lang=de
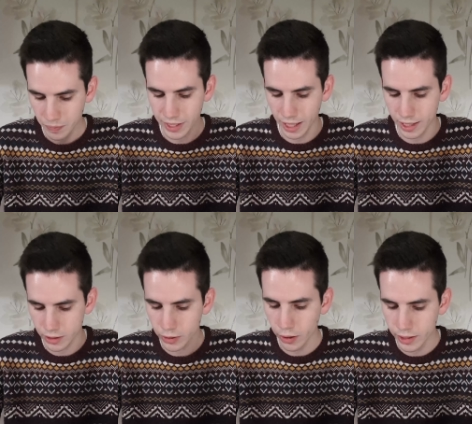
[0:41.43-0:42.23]
die
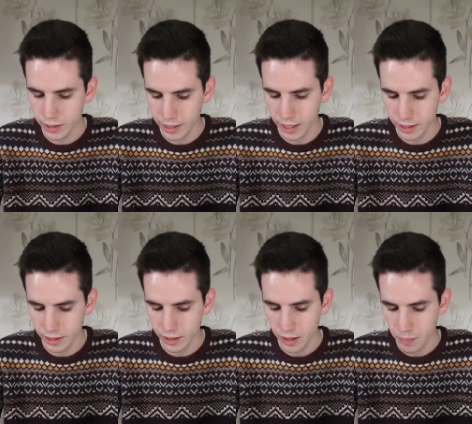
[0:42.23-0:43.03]
als Säulen
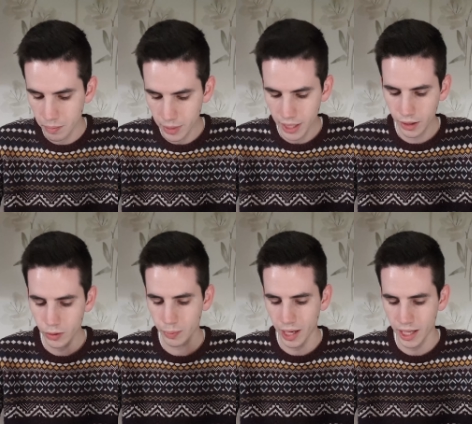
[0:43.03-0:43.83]
gelten, mir
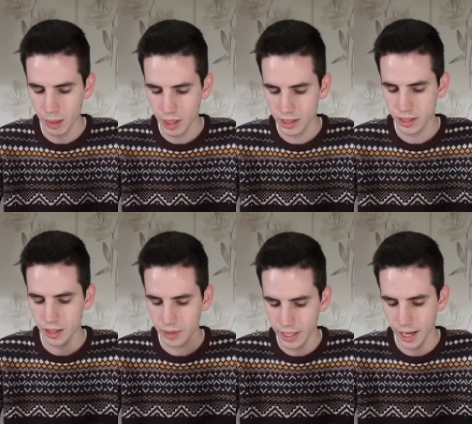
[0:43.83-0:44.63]
und Barnabas
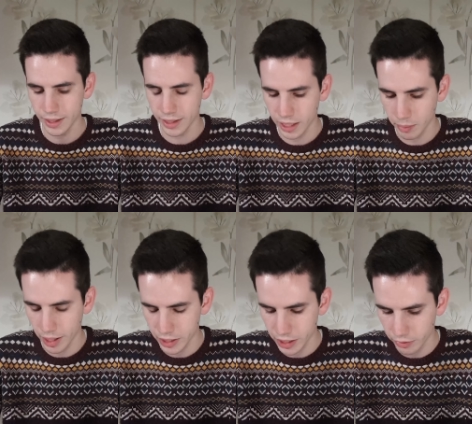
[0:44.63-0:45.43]
die Hand der
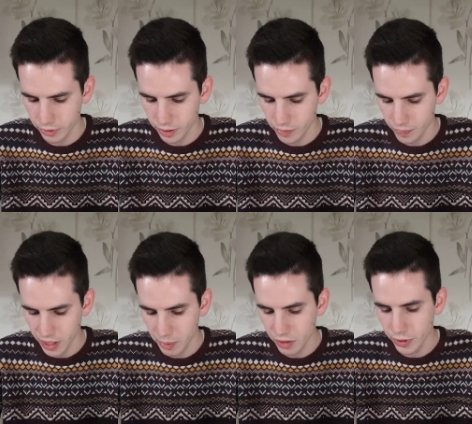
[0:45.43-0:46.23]
Gemeinschaft,
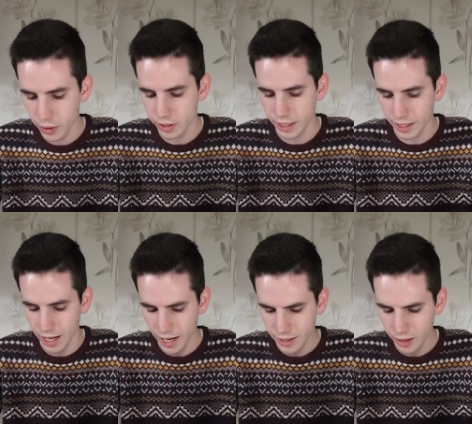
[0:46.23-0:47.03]
damit wir unter den
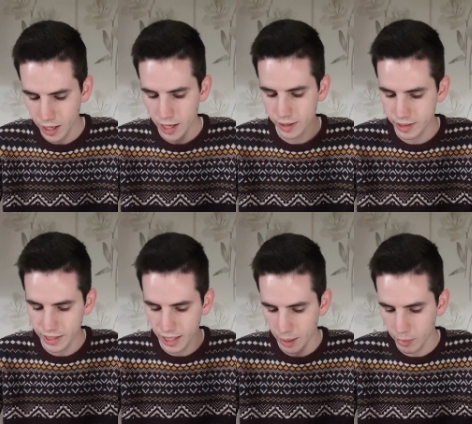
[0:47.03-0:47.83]
Heiden,
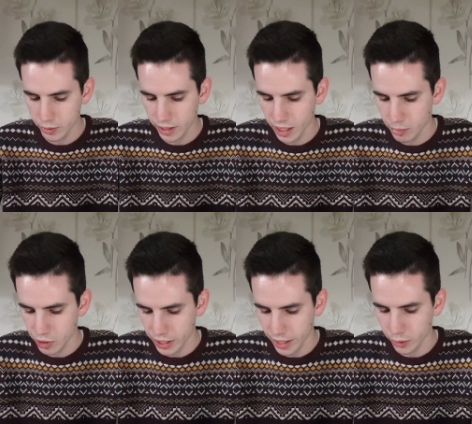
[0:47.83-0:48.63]
sie aber unter der
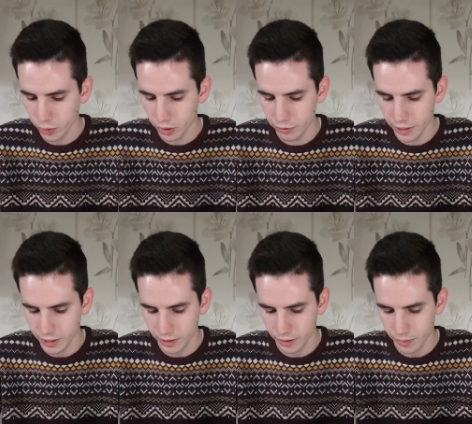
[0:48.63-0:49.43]
Beschneidung
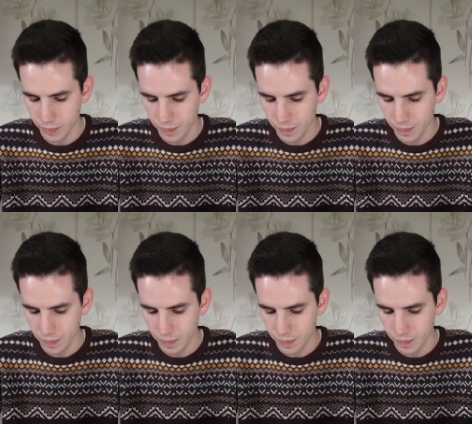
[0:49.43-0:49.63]
wirkten.